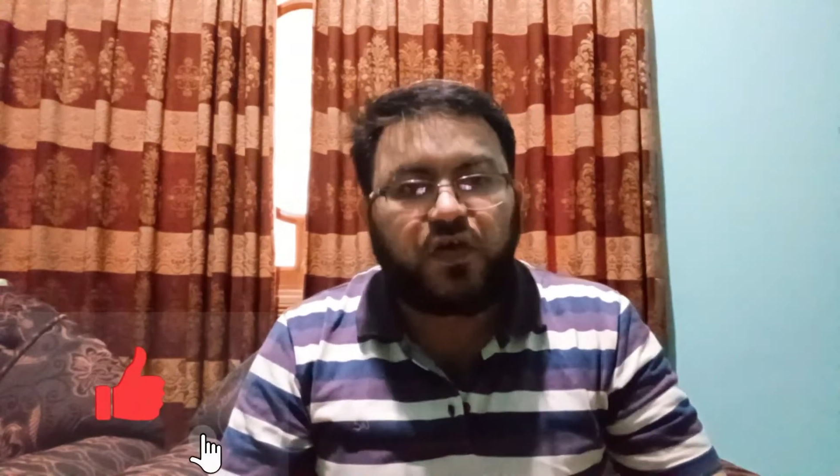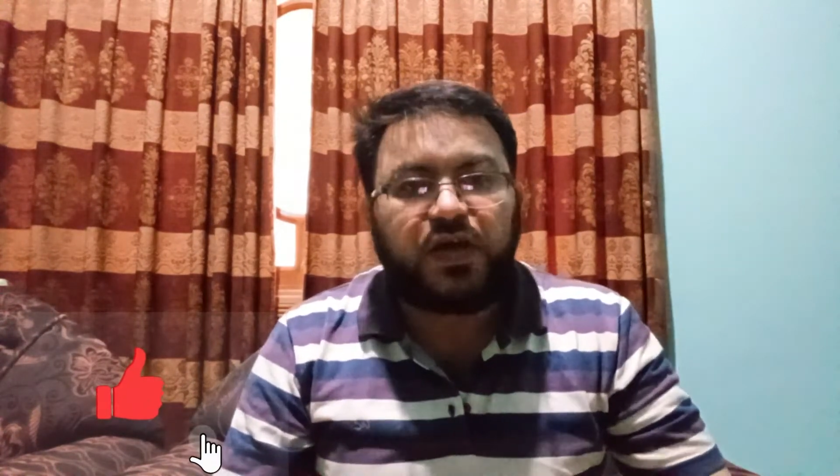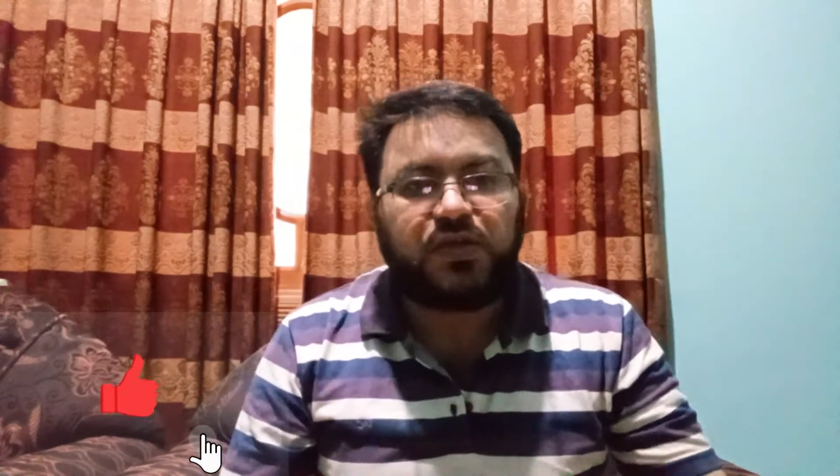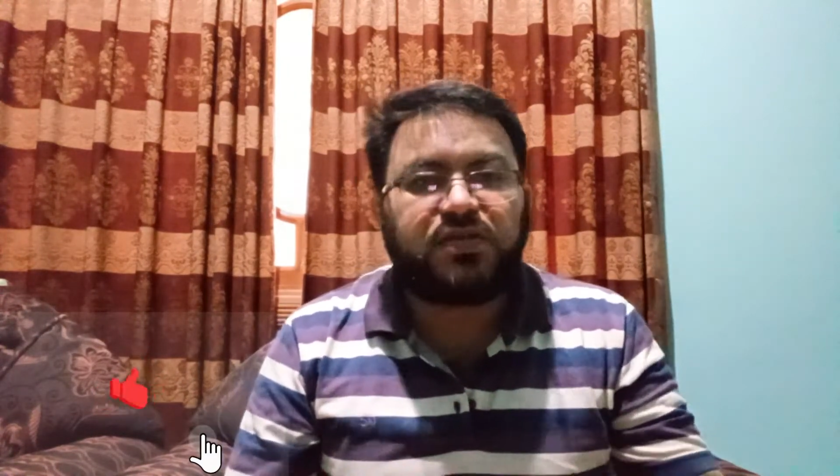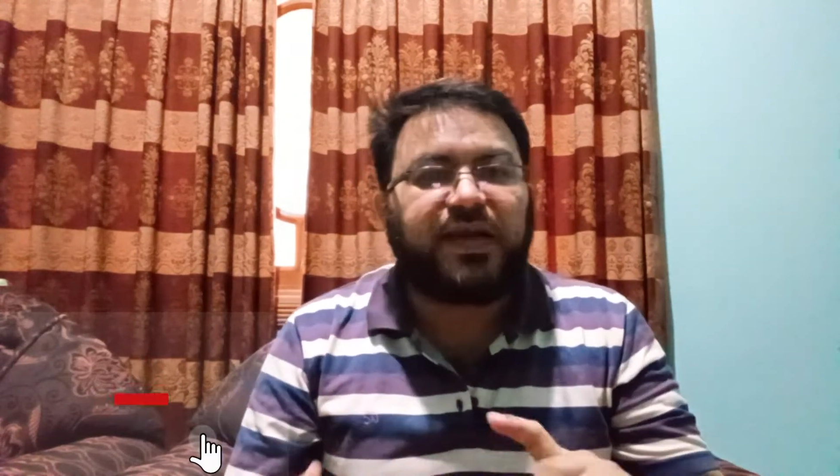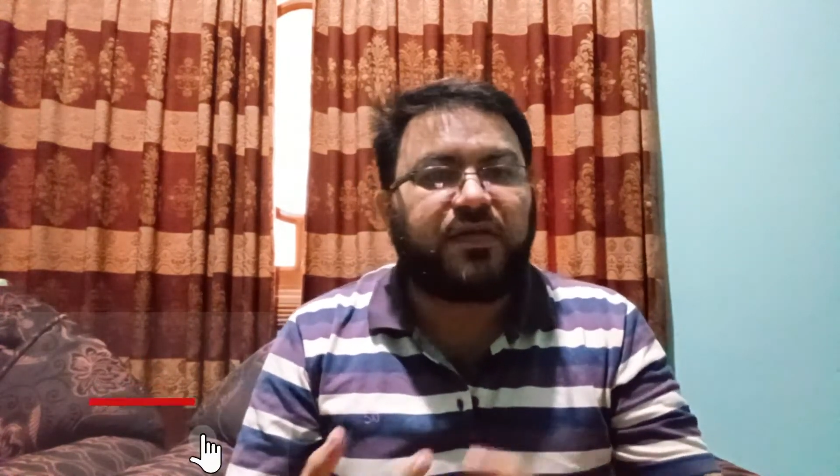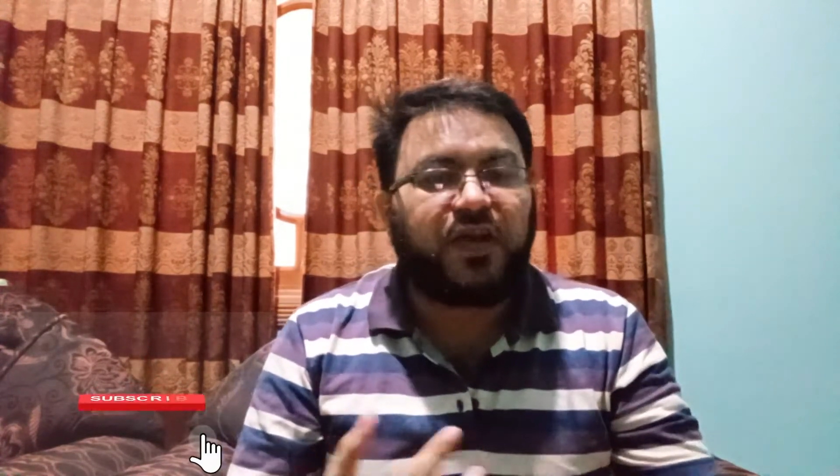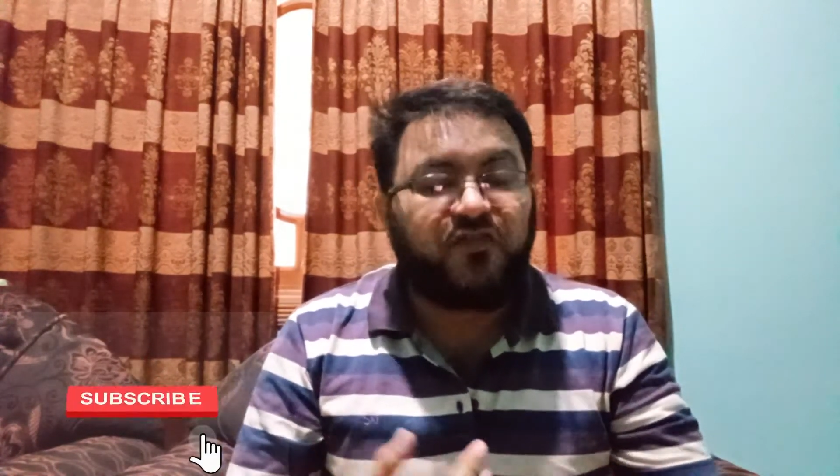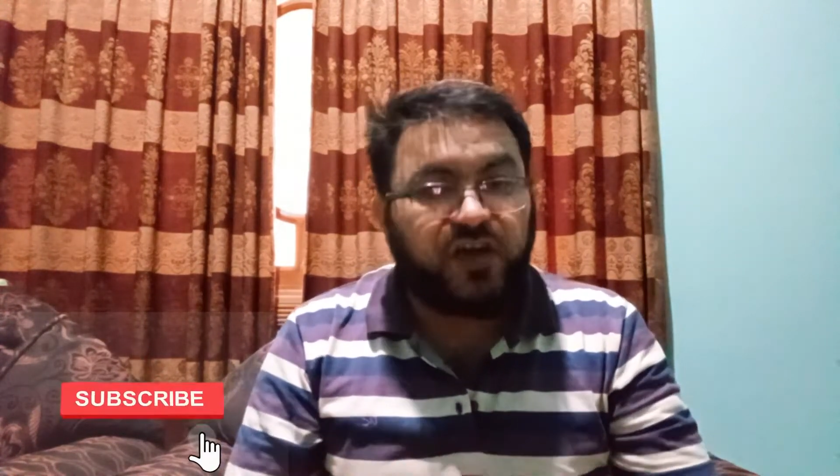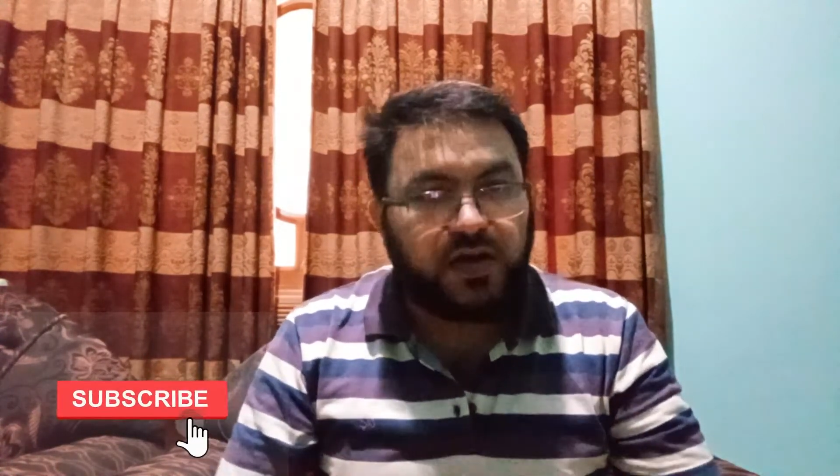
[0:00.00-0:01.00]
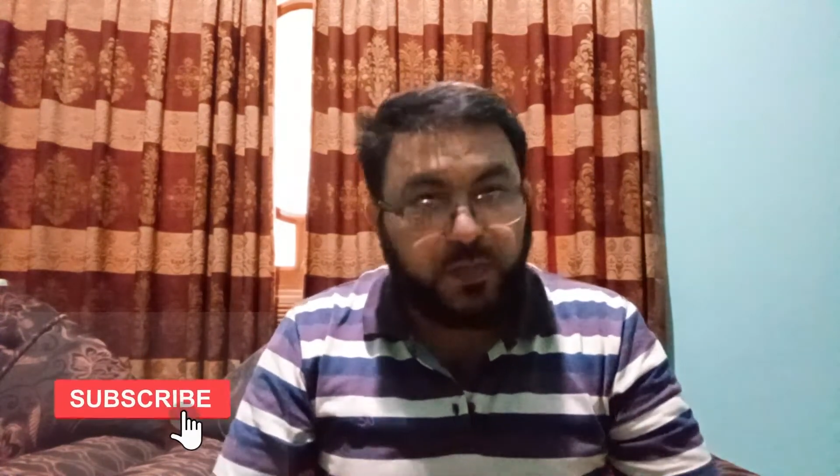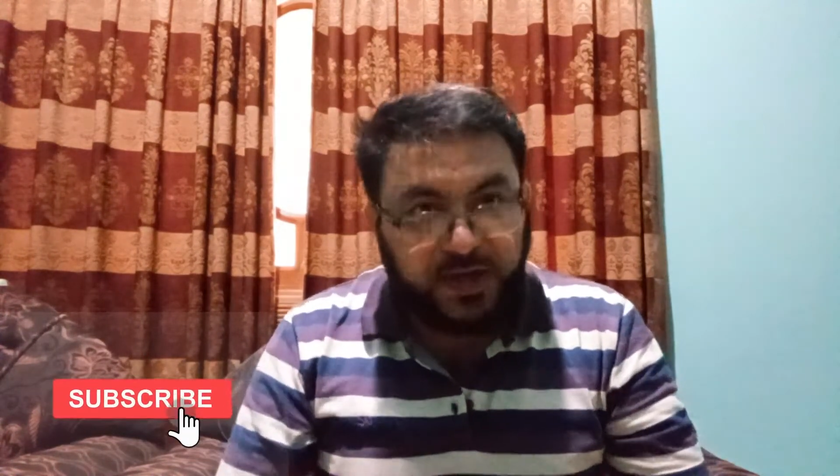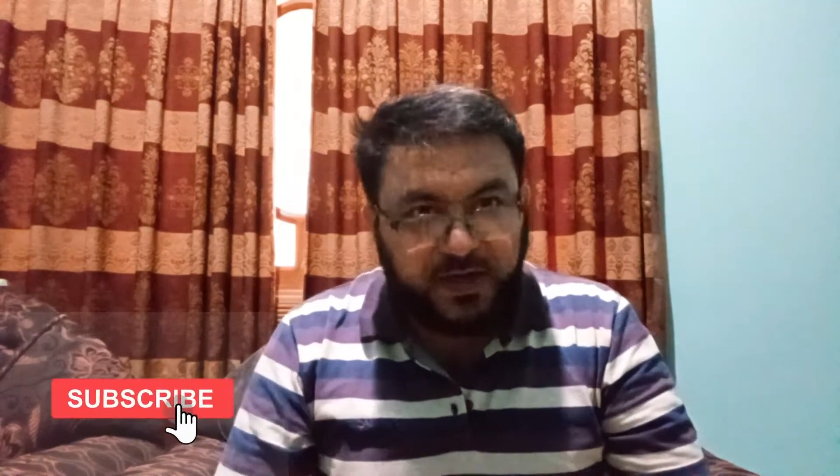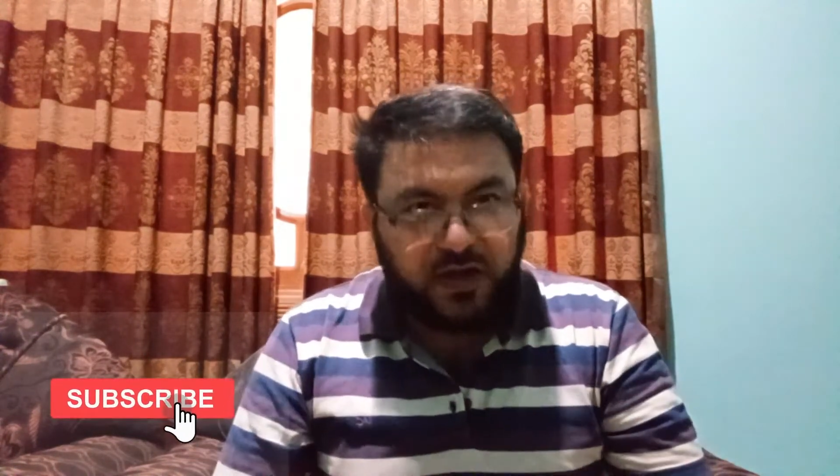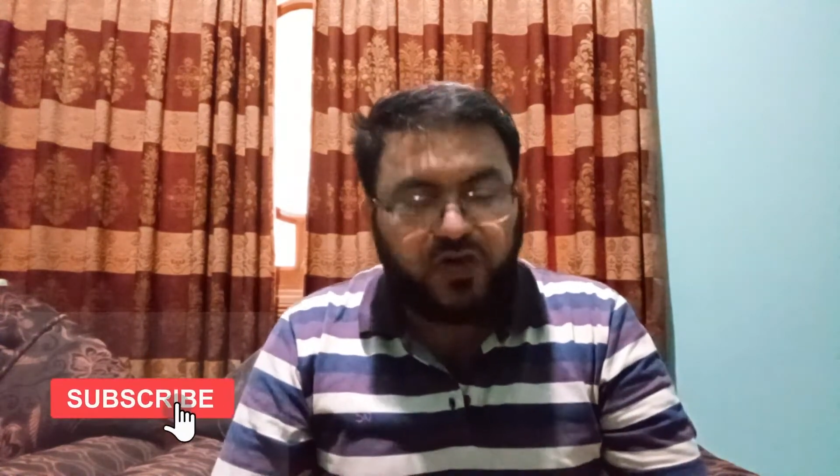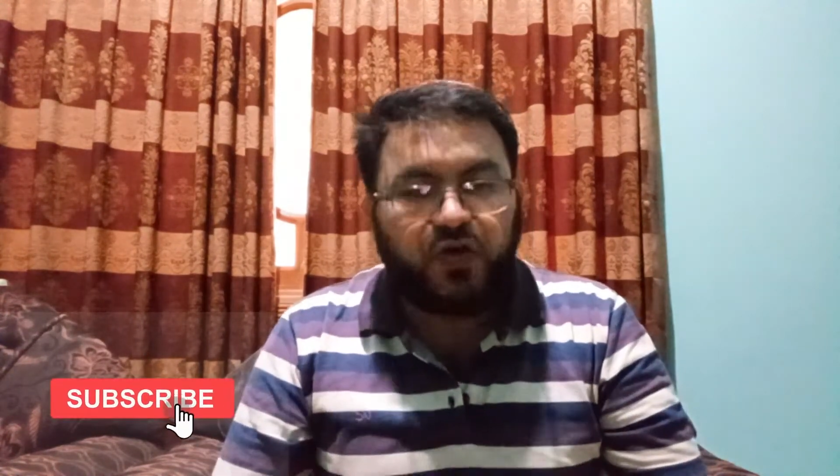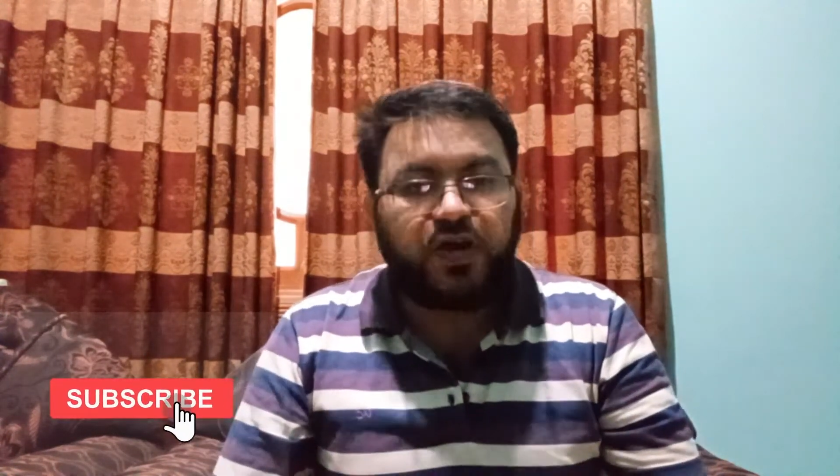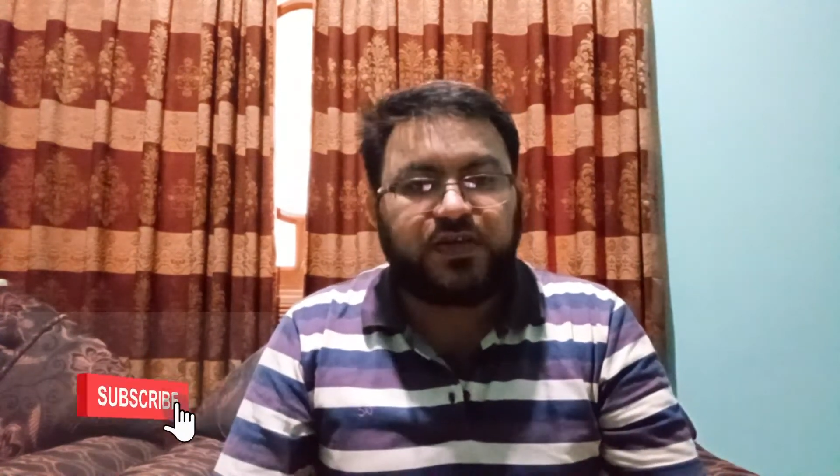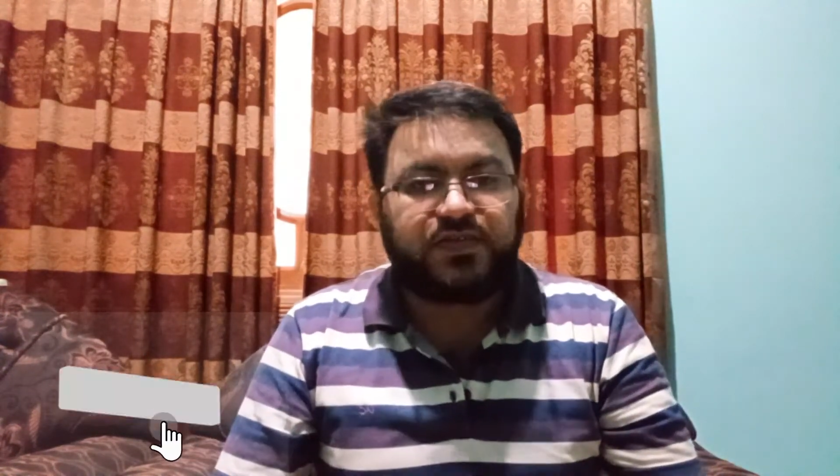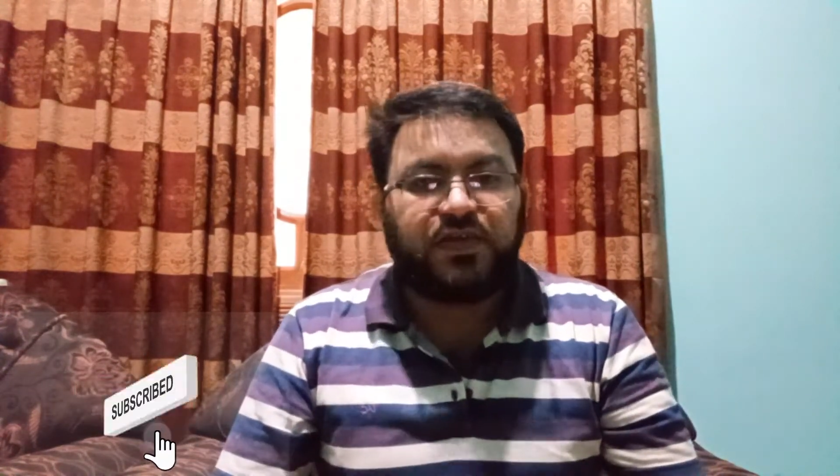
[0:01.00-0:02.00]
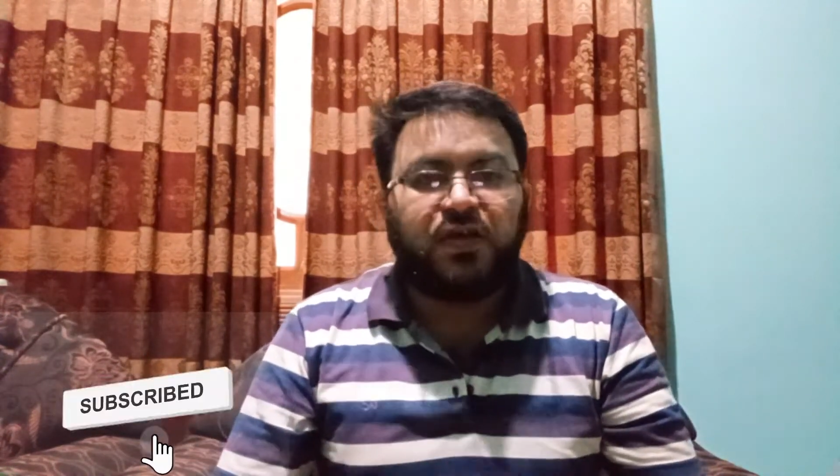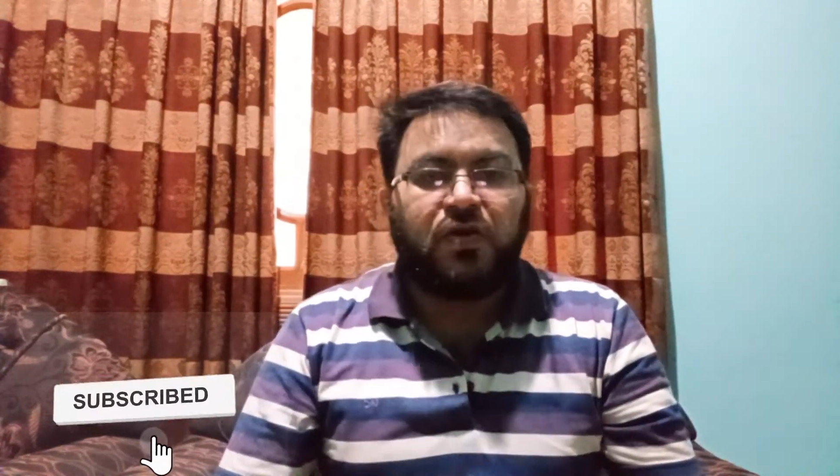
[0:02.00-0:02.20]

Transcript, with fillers: नॉइज़ एट एनवायरमेंटल नॉइज़